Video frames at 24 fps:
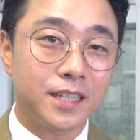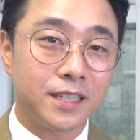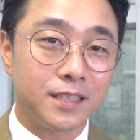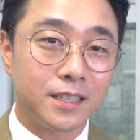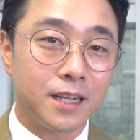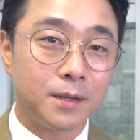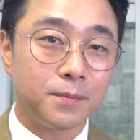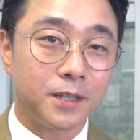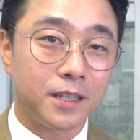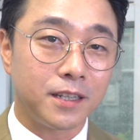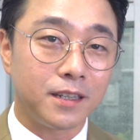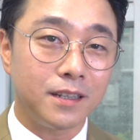
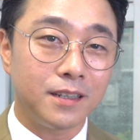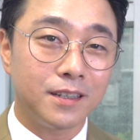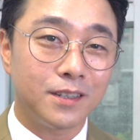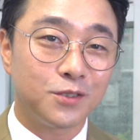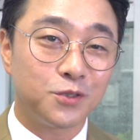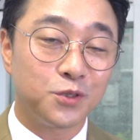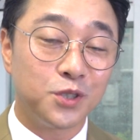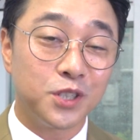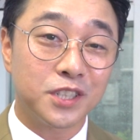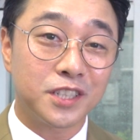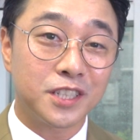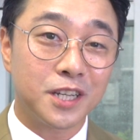기자비
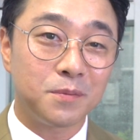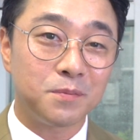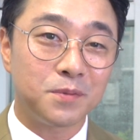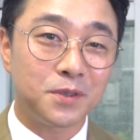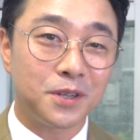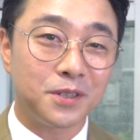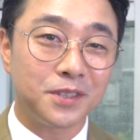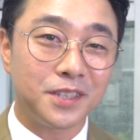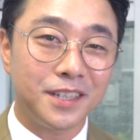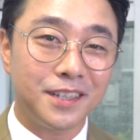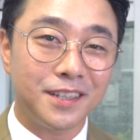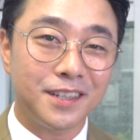주식
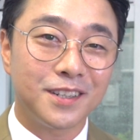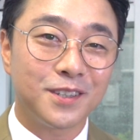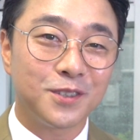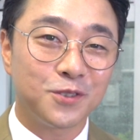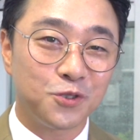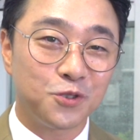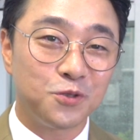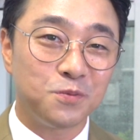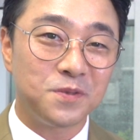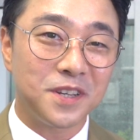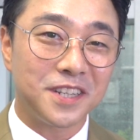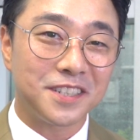챔피언이
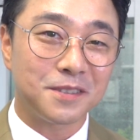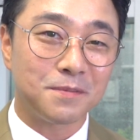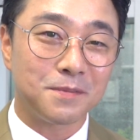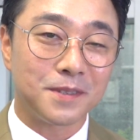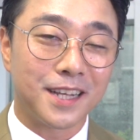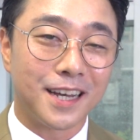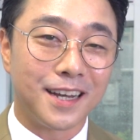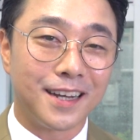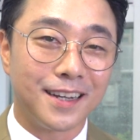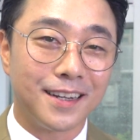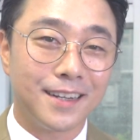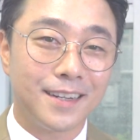
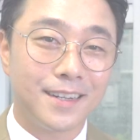준비했습니다.